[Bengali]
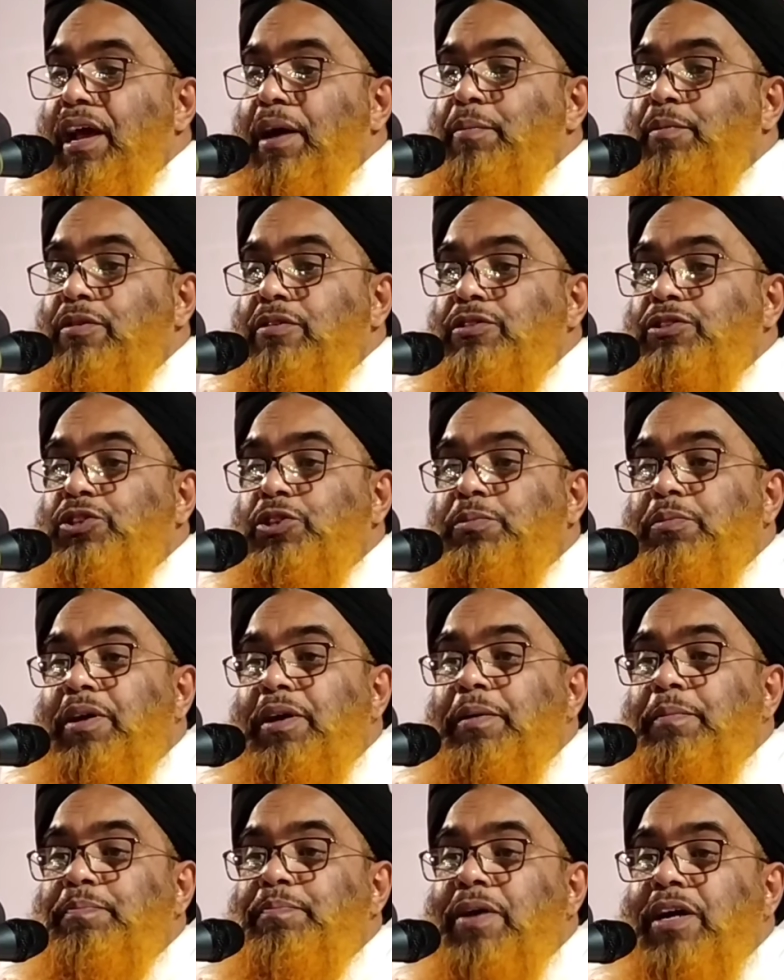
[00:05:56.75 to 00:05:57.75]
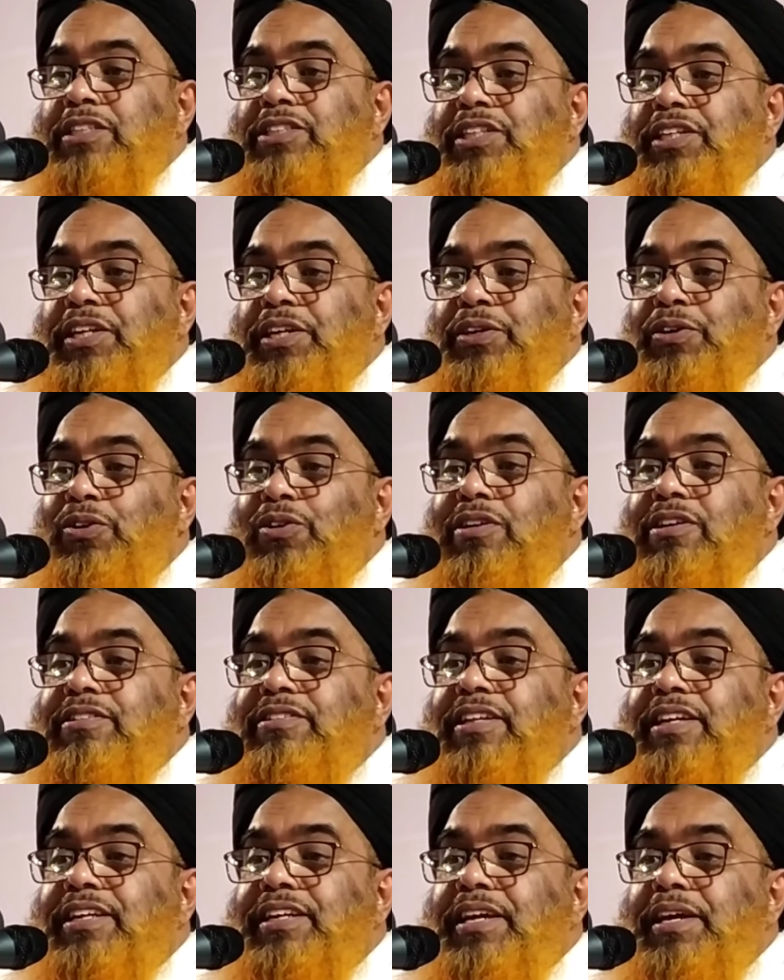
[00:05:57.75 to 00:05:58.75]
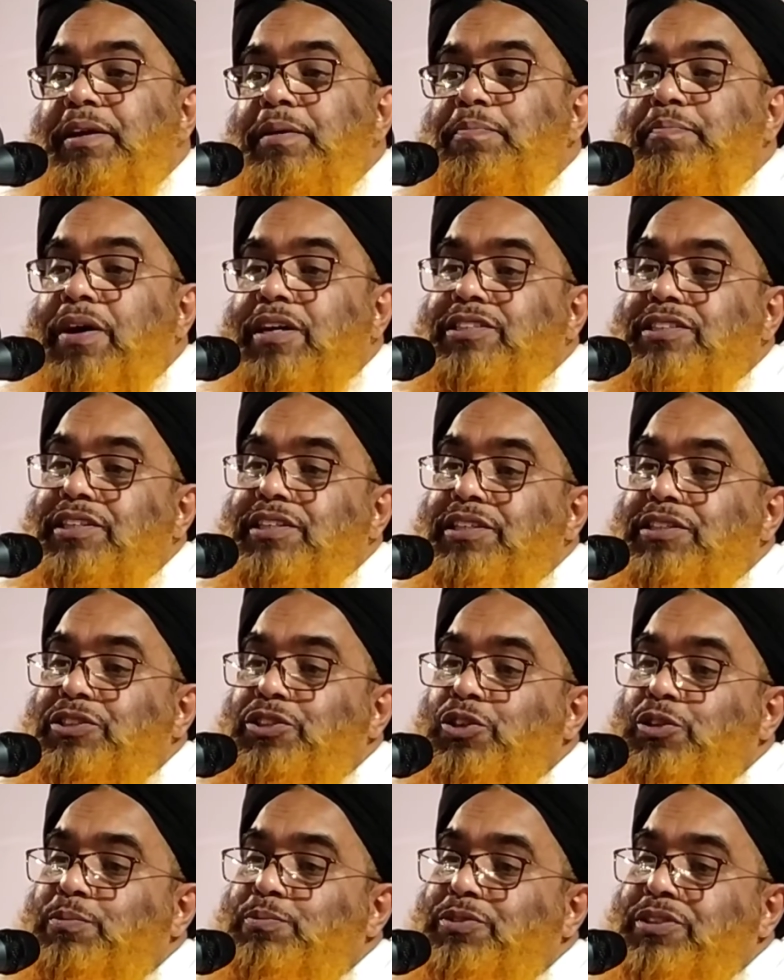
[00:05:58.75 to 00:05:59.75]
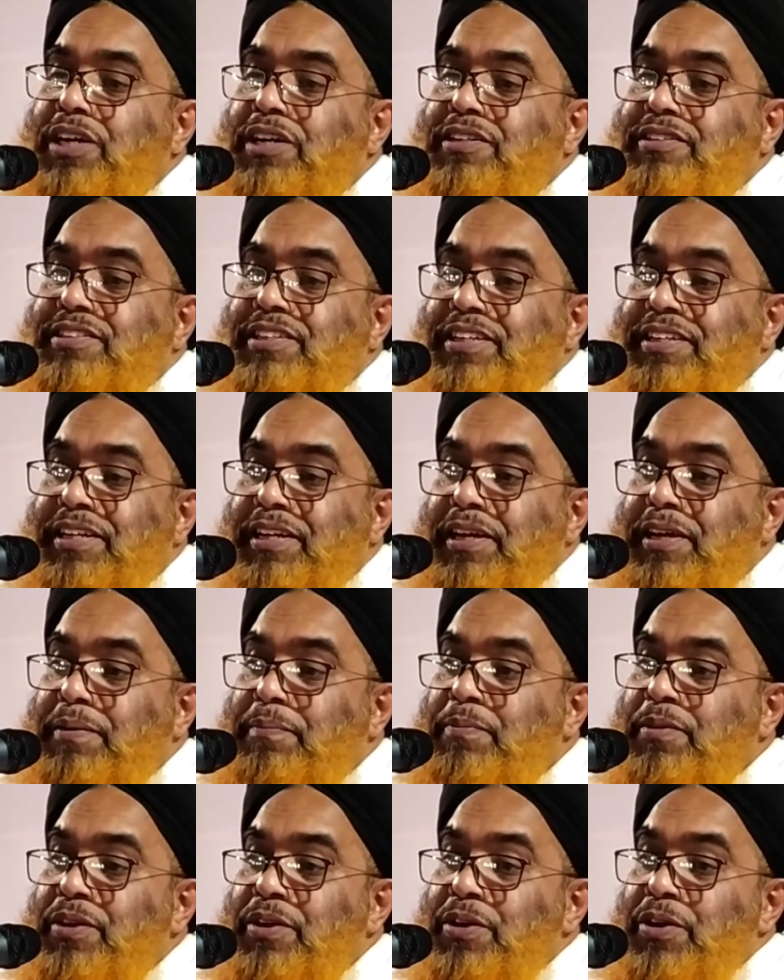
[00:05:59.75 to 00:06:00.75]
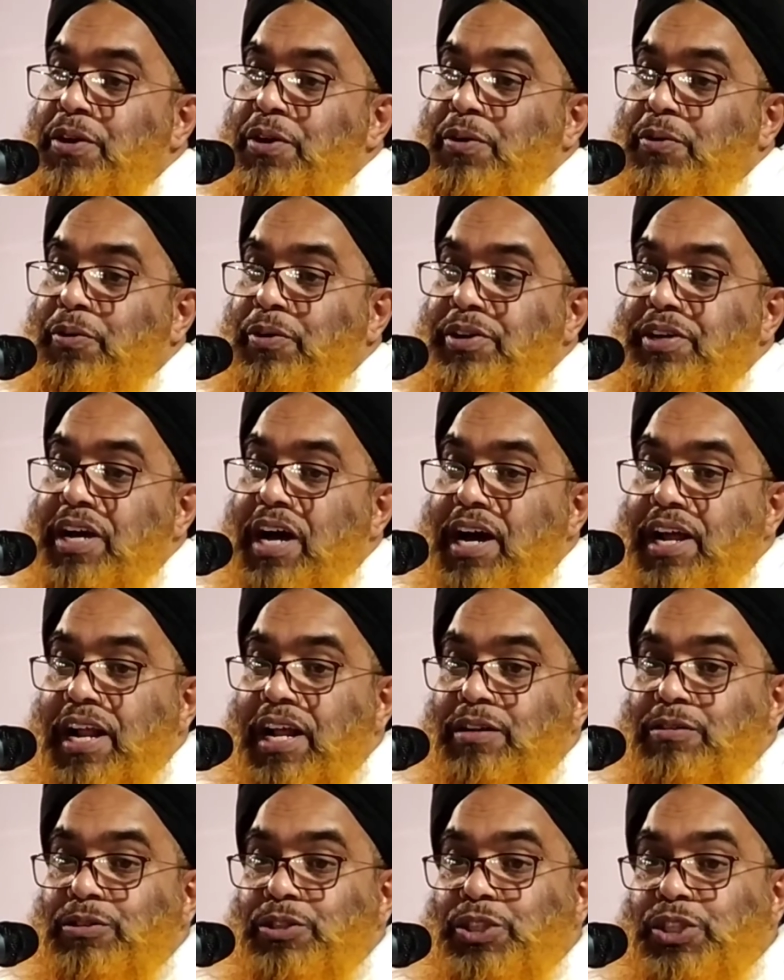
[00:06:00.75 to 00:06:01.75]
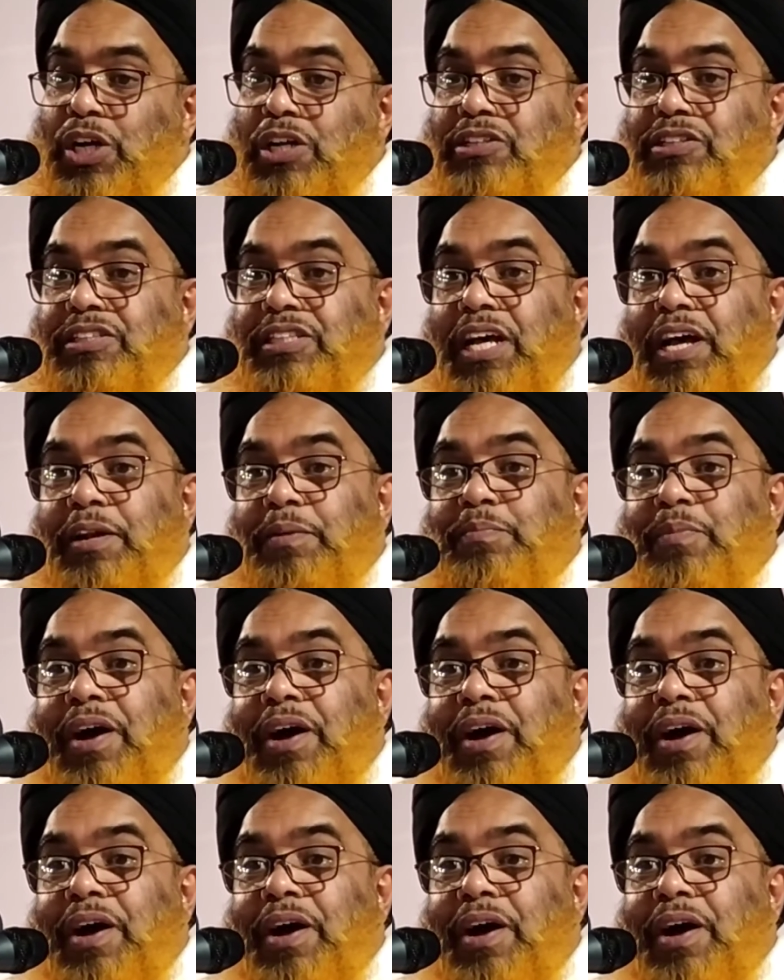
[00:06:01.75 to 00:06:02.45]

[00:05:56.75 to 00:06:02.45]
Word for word: এমন সময় পাশের গলি থেকে পাশের ঝোপঝাড় থেকে ওই হারানো সন্তান